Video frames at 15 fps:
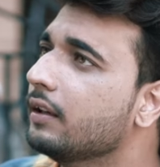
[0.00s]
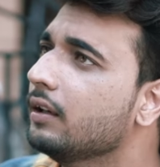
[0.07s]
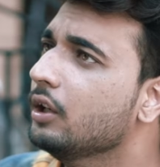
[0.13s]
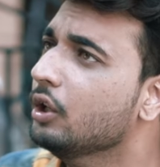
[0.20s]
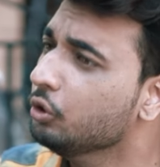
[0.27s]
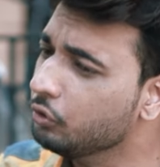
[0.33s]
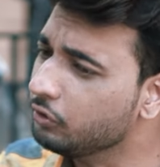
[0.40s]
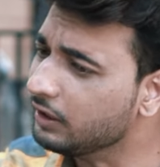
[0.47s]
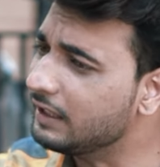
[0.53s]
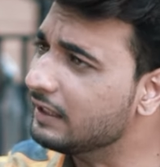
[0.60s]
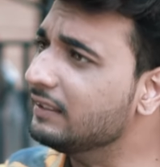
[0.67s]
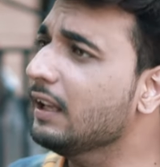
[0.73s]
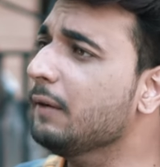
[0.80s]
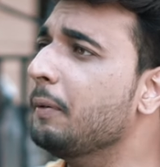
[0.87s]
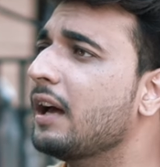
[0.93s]
है तुझसे
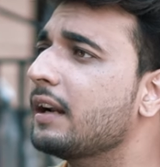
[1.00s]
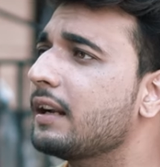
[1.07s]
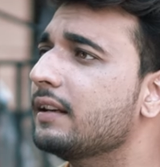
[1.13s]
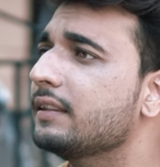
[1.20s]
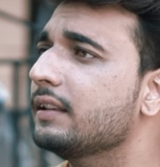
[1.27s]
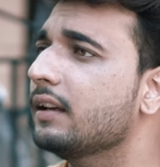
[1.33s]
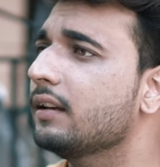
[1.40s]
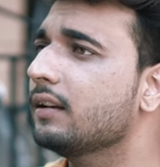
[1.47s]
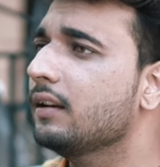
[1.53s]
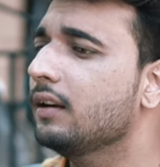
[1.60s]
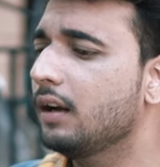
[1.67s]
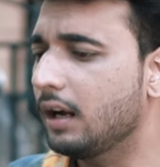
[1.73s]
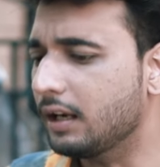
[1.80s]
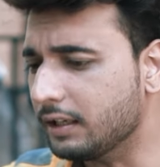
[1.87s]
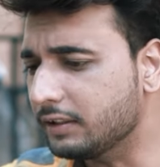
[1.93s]
कितना प्यार करती
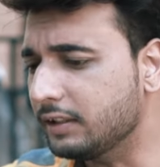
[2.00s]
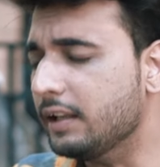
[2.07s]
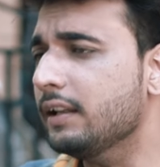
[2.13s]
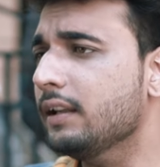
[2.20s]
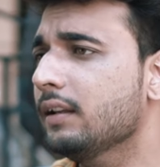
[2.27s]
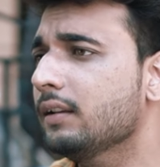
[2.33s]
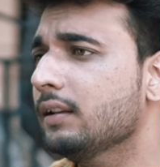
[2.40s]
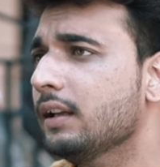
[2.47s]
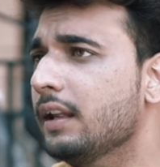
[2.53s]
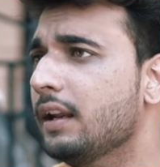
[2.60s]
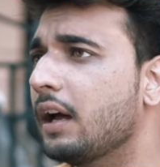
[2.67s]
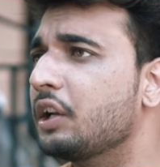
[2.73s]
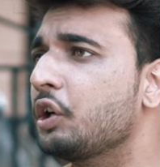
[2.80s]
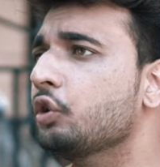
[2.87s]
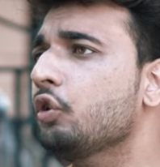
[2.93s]
है अगर तेरी इन
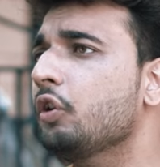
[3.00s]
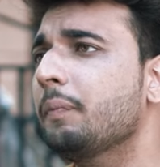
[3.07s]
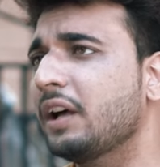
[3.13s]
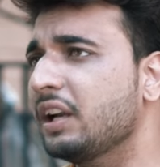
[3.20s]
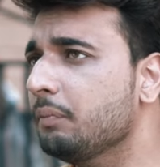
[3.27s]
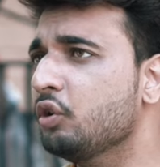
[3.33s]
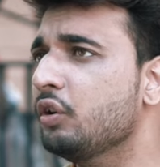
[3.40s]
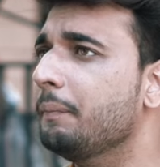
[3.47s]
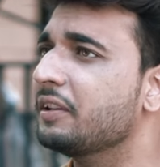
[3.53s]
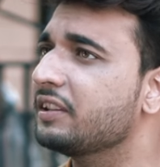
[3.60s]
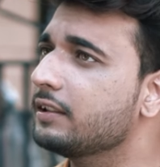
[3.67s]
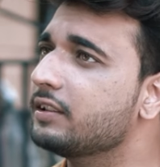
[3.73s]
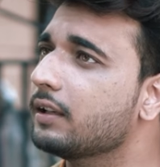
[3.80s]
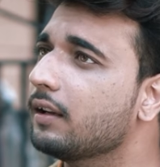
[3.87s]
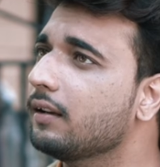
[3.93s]
हरकतों के बारे में उन्हें
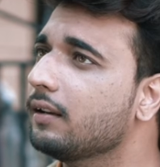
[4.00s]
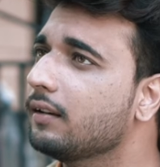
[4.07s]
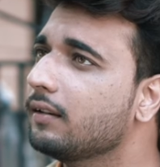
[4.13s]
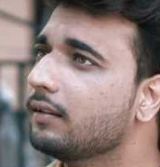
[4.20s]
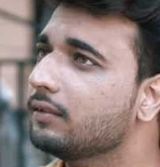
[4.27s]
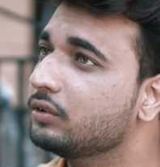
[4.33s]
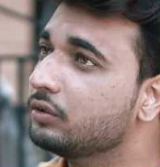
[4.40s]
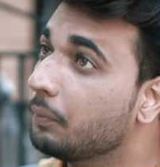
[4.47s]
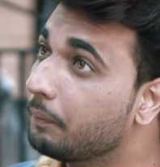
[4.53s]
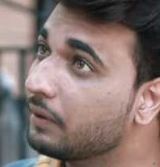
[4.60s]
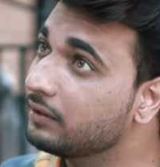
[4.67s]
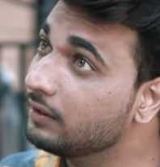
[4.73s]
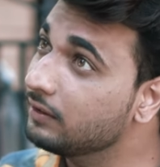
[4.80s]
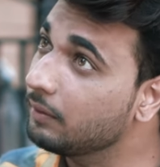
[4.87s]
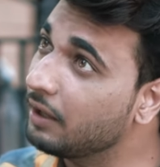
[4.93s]
पता चला तो
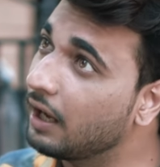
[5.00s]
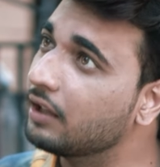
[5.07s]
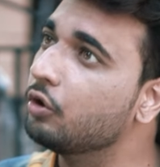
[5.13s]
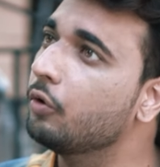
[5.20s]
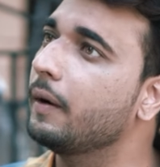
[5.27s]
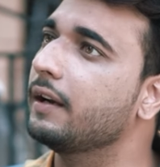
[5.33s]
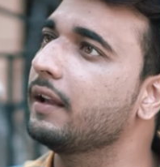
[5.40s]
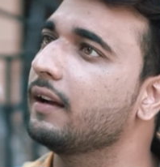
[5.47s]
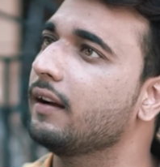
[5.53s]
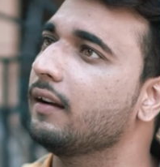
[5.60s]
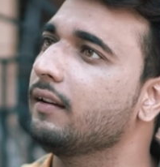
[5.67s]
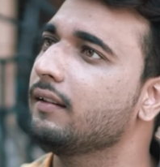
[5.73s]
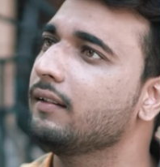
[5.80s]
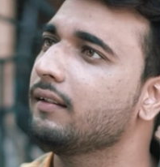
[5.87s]
पत्नी से भी हाथ धो बैठेगा